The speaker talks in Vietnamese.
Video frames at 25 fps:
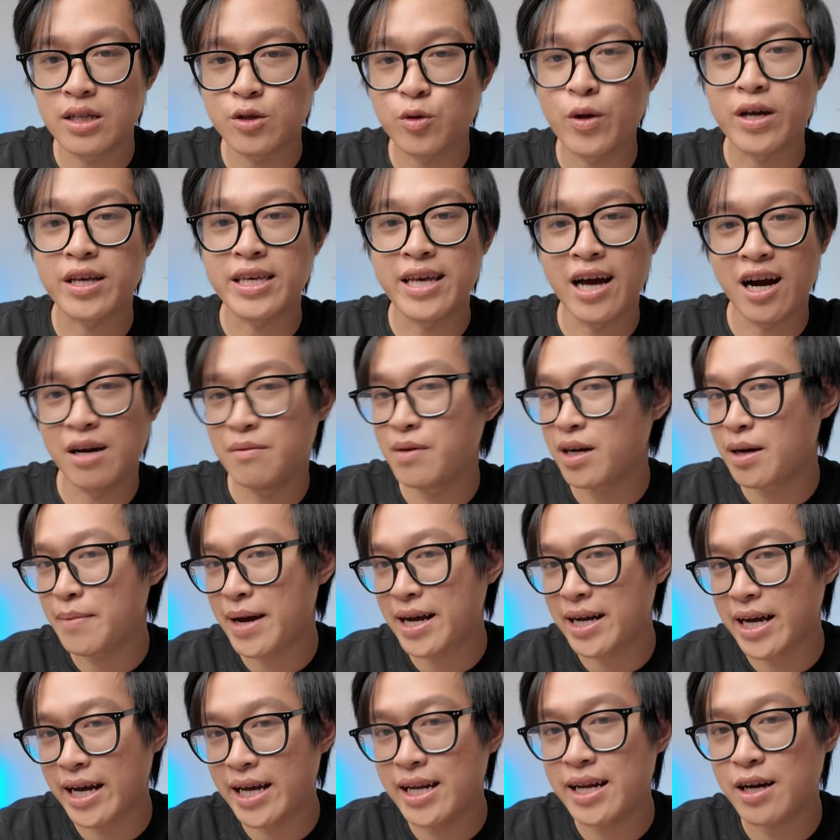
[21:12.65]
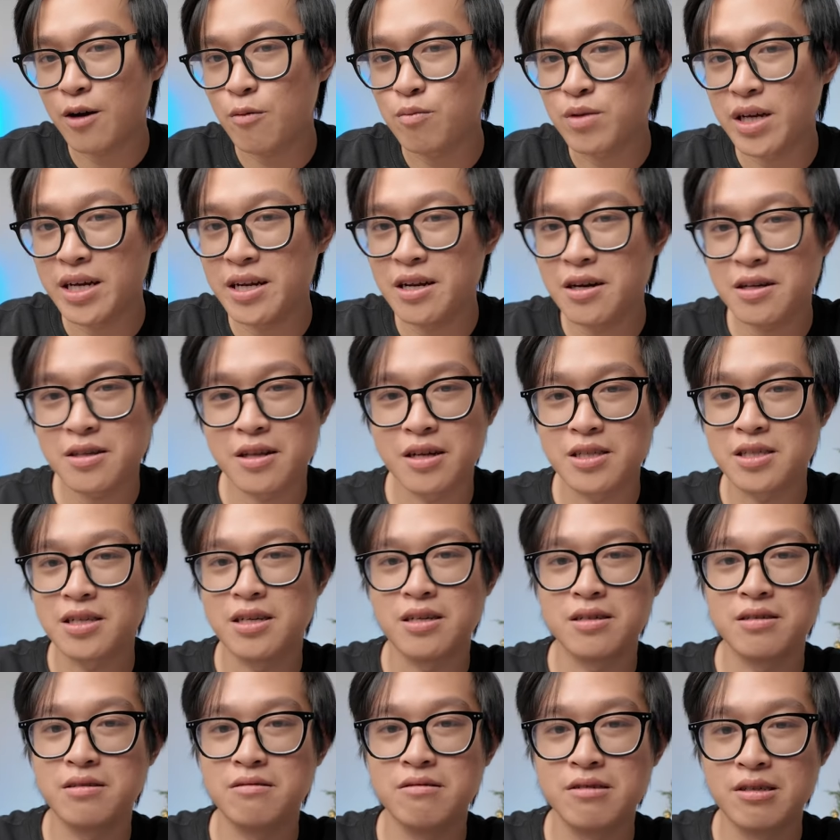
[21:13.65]
tuyệt vời mà các bạn nghĩ là công ty đó thực
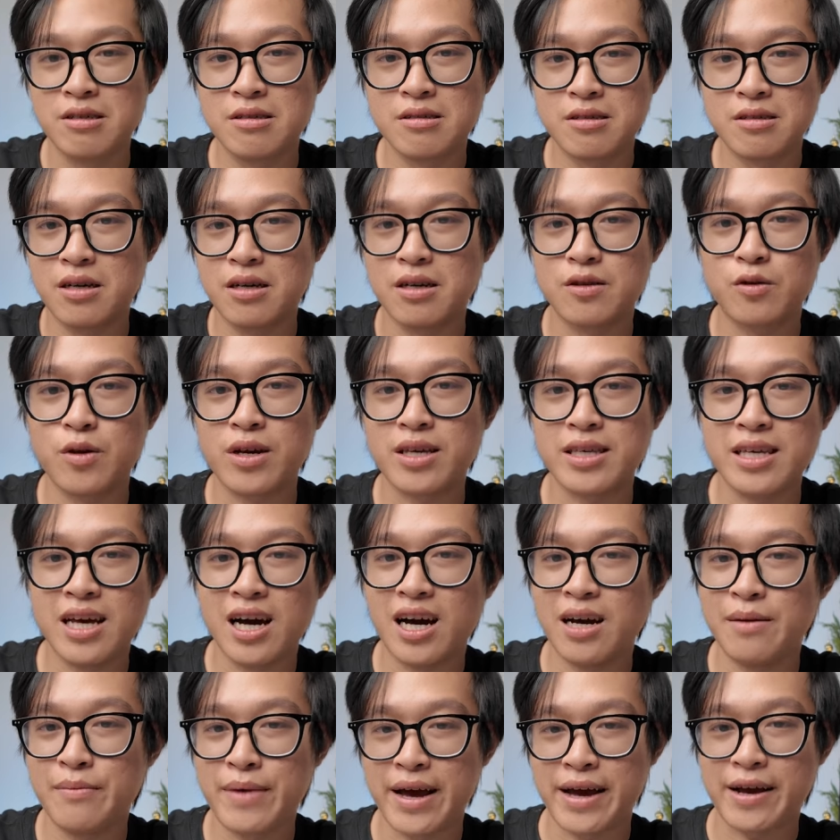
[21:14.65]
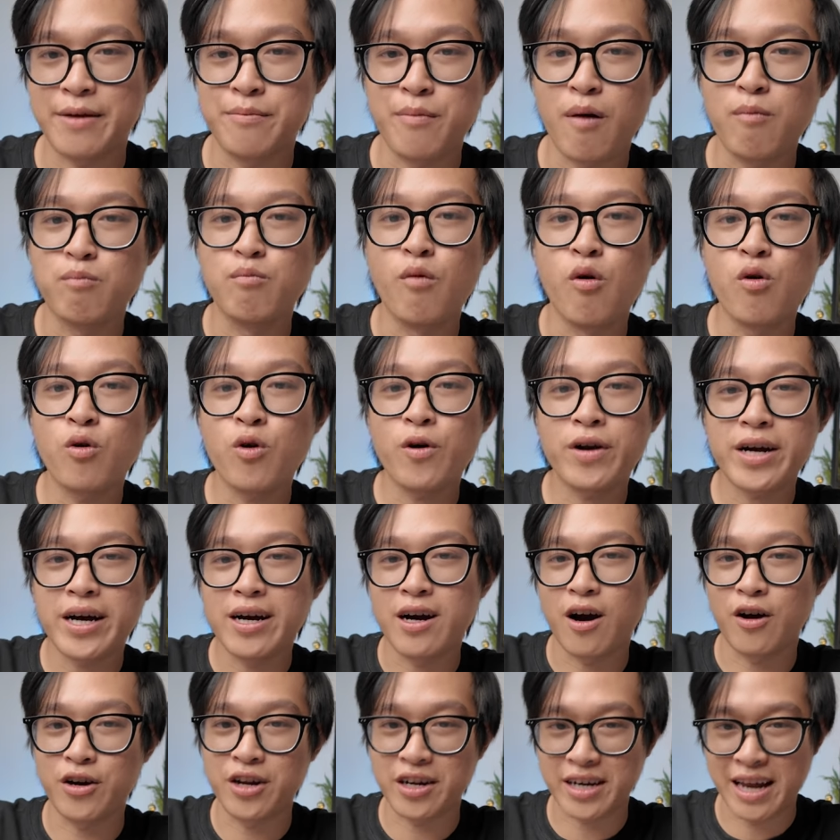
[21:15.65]
sự tuyệt vời, mà mong muốn có cơ
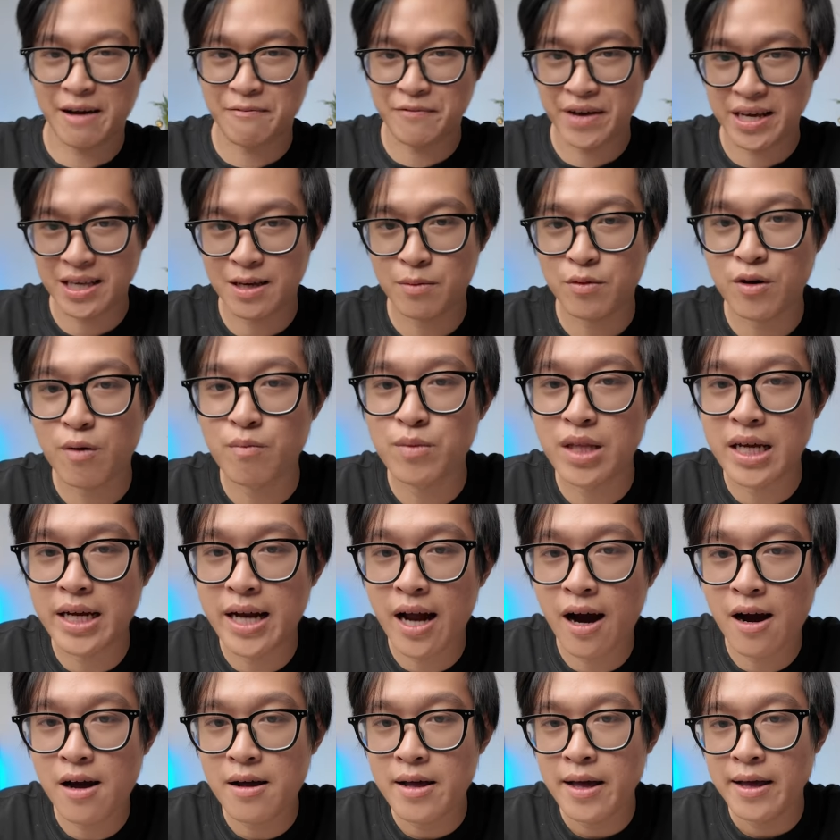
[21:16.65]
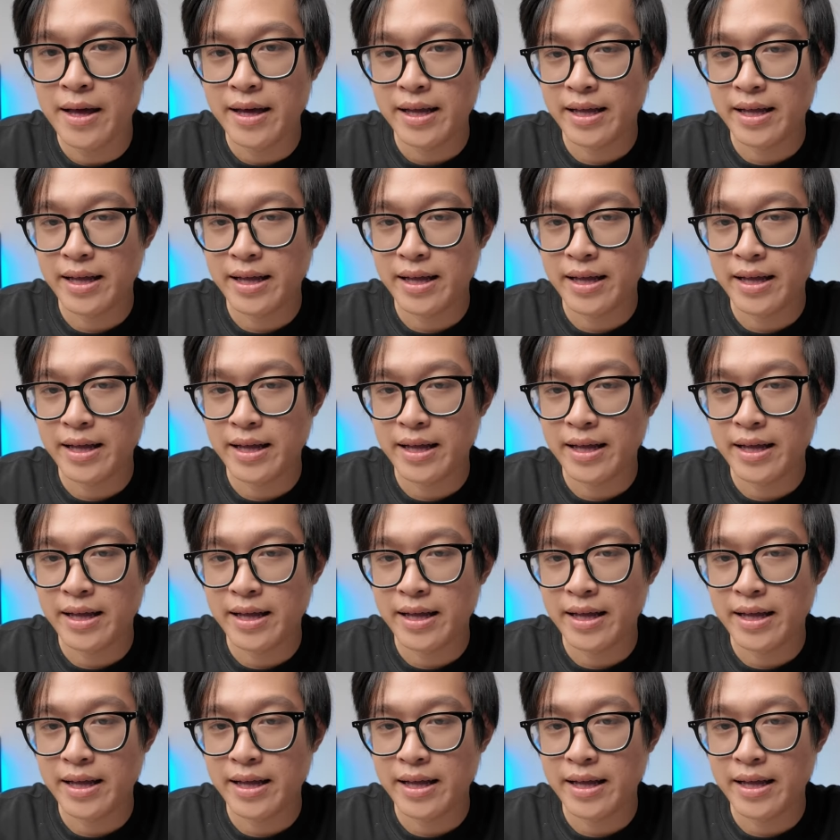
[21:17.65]
hội được làm việc trong công ty đó,